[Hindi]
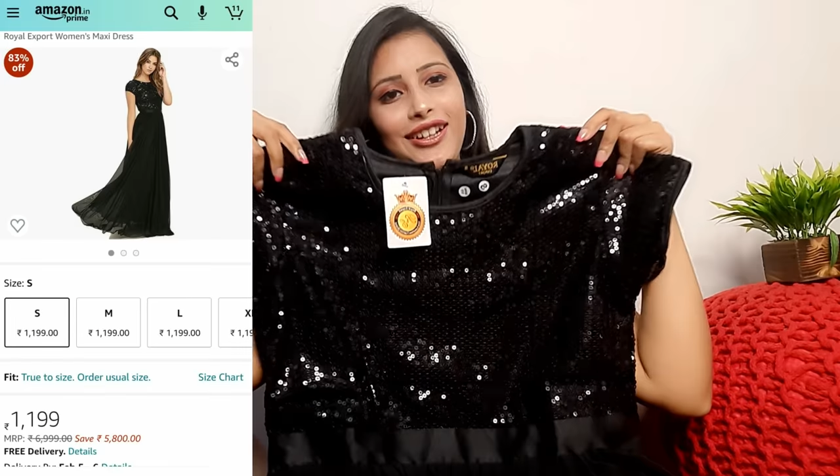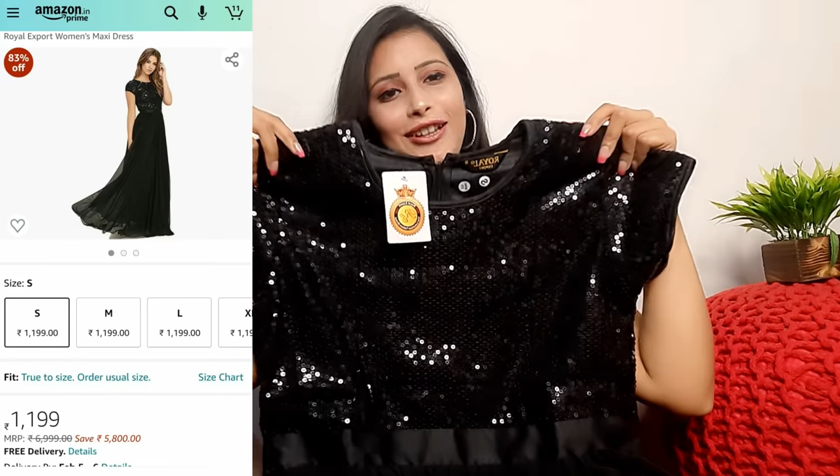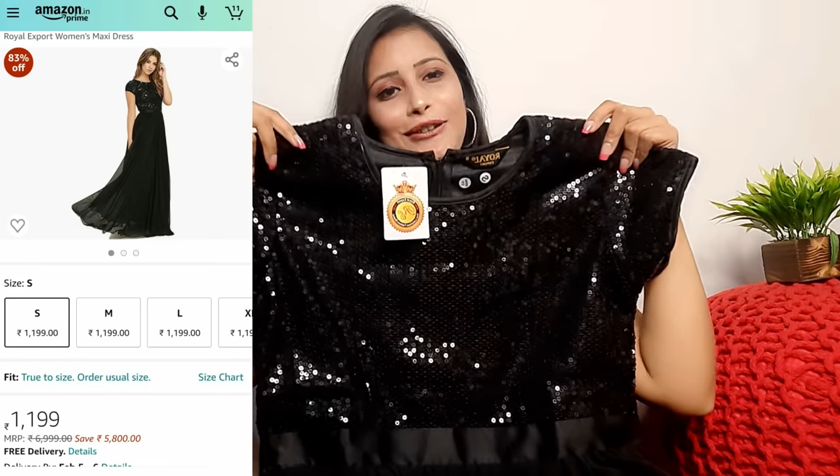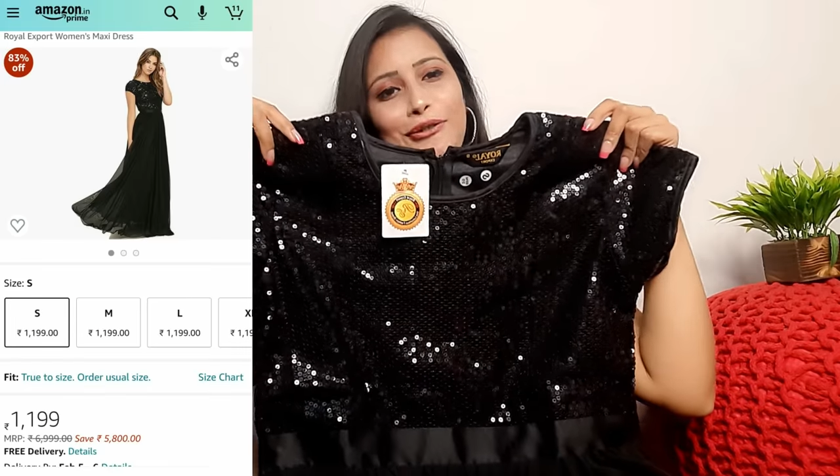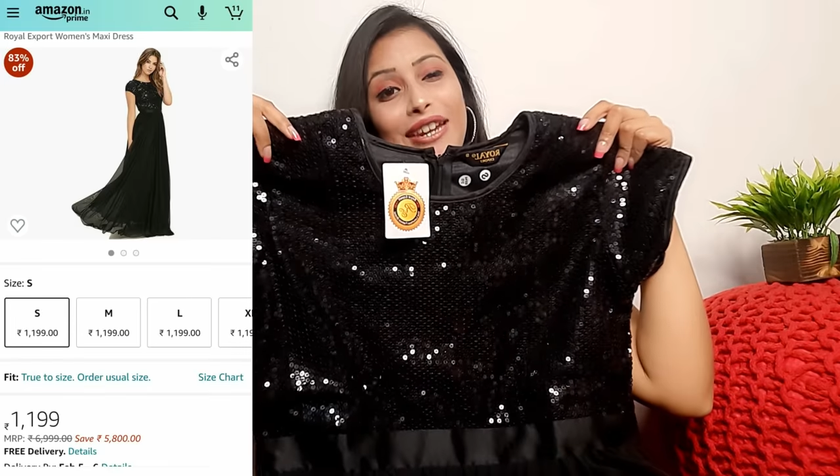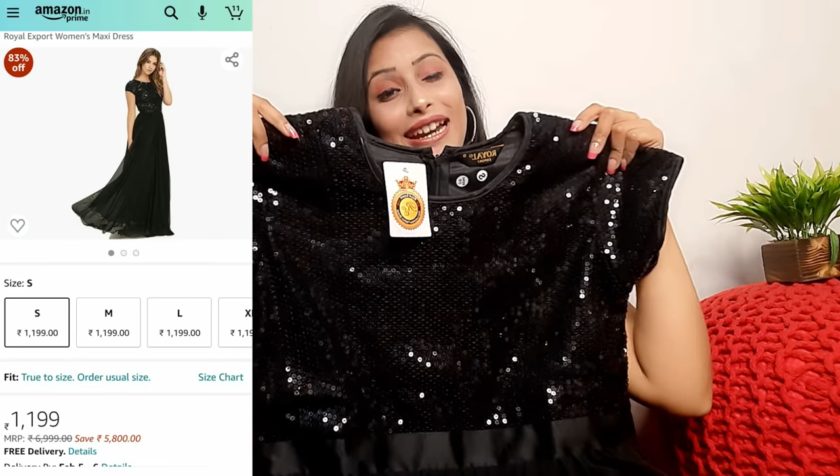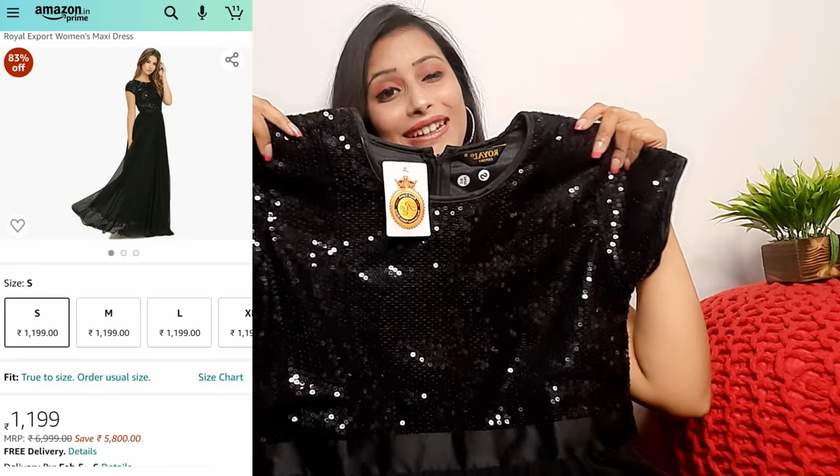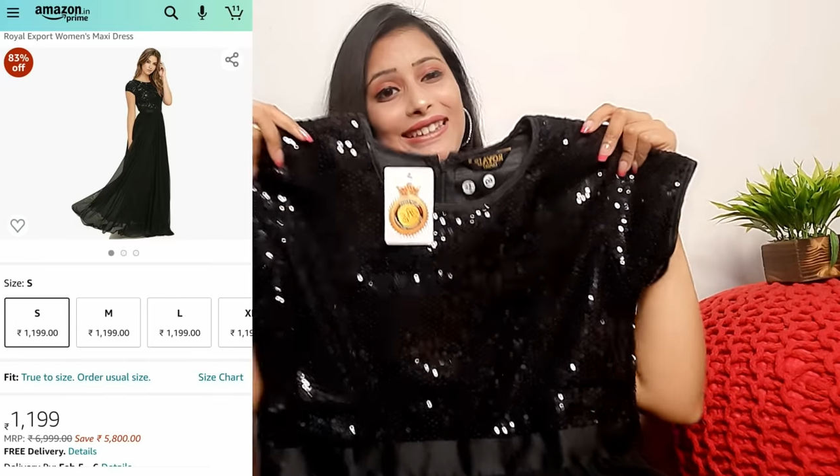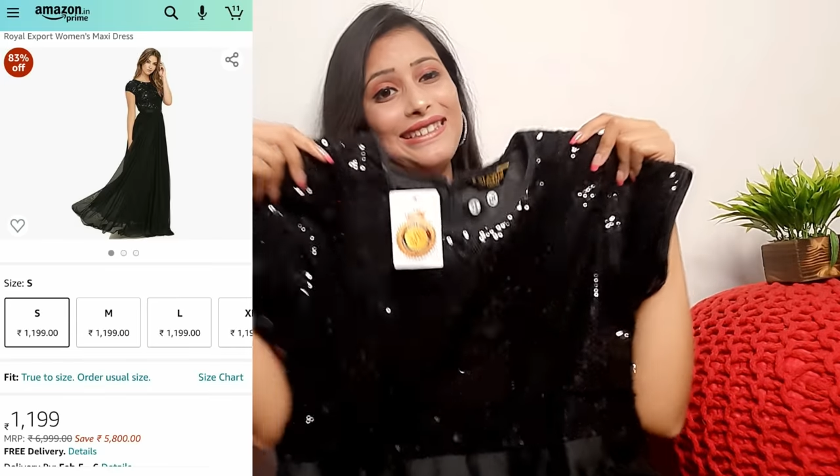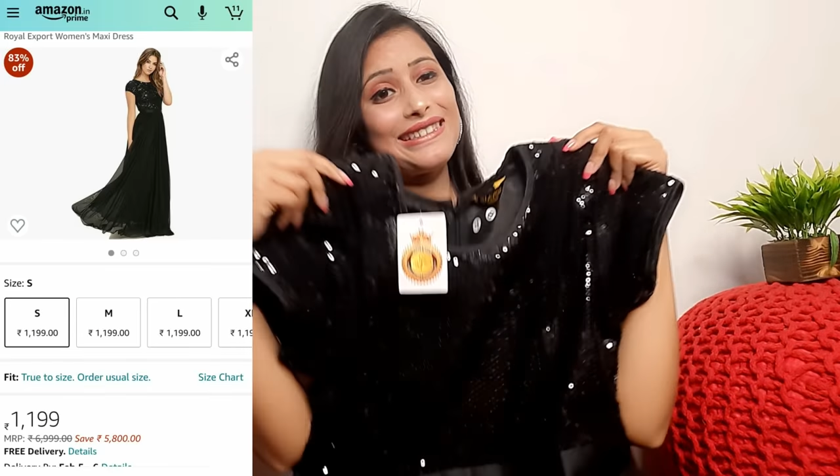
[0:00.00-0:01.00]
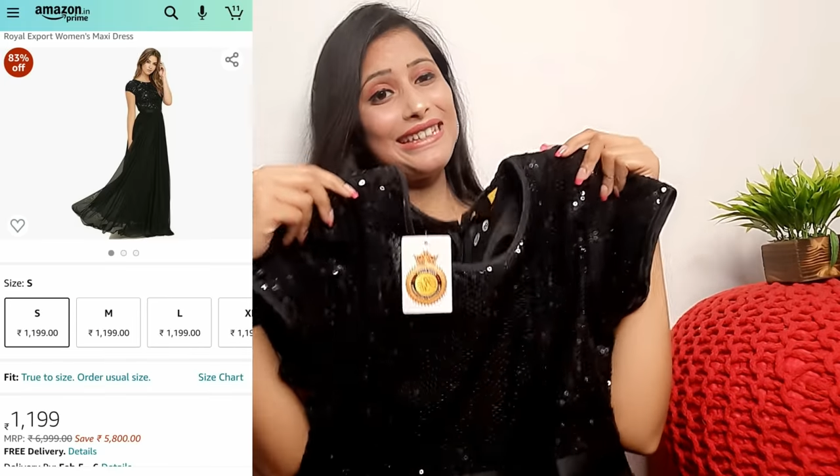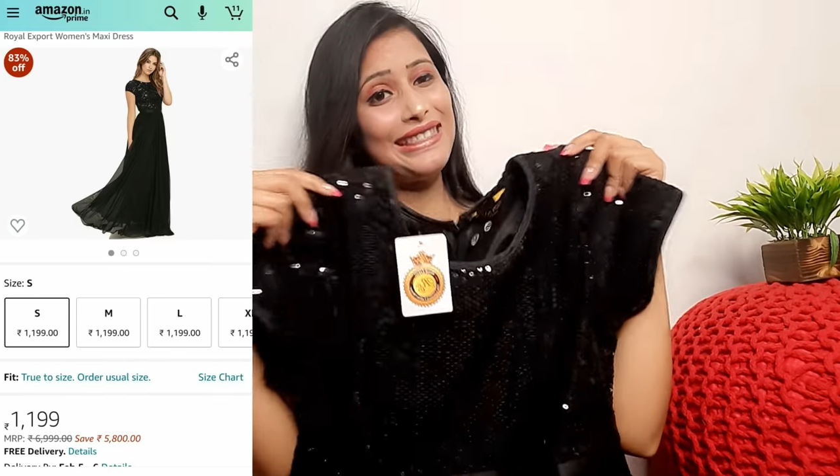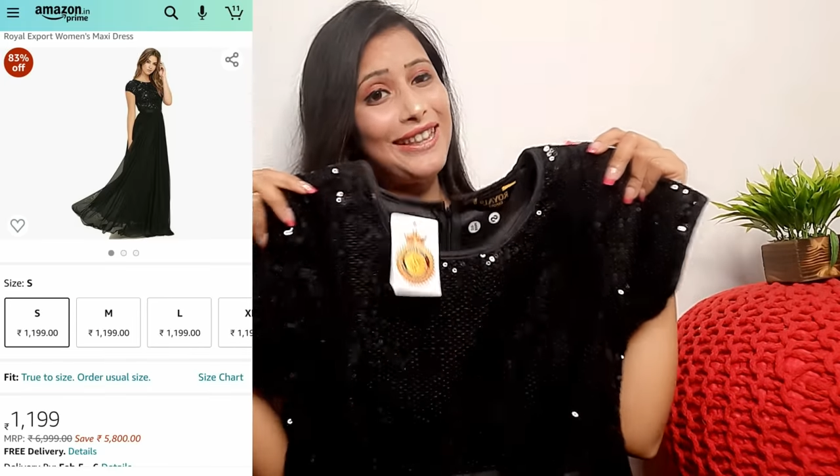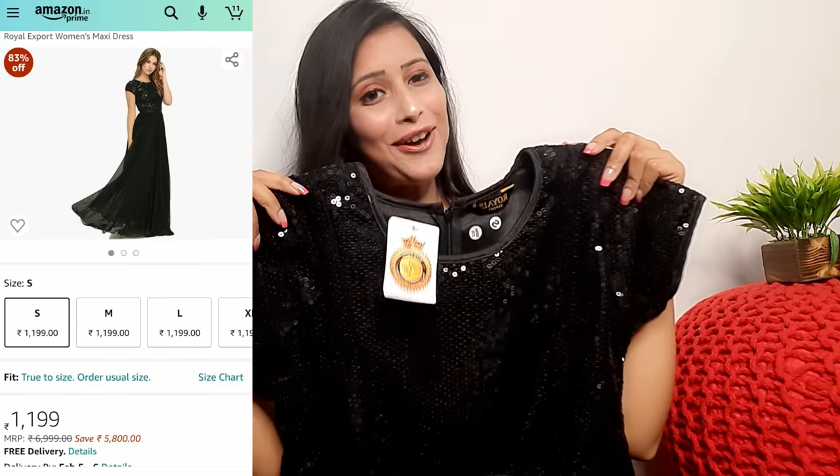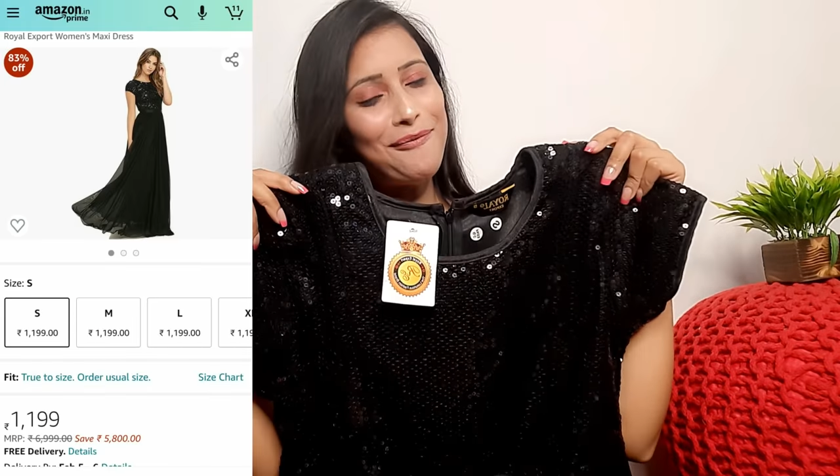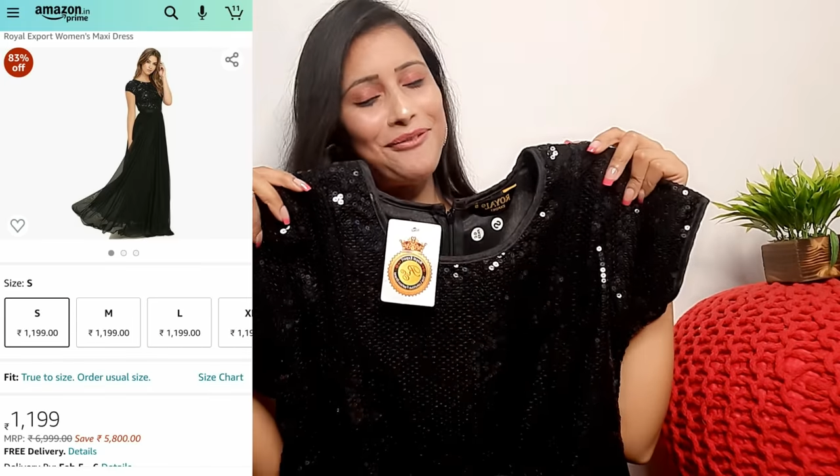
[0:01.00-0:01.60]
लुक एट दिस कितना